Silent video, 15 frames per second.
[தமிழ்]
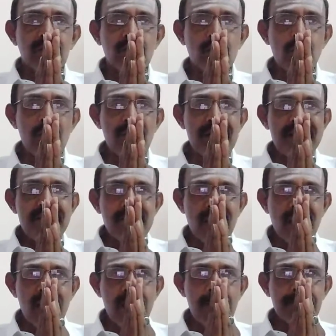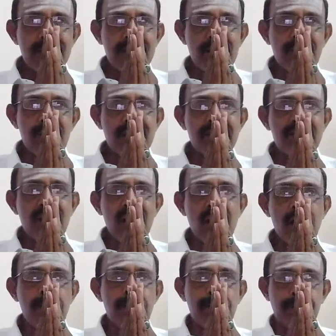குருவடி சரணம் திருவடி
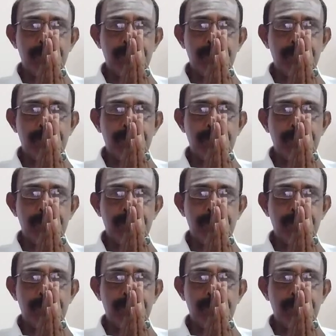சரணம்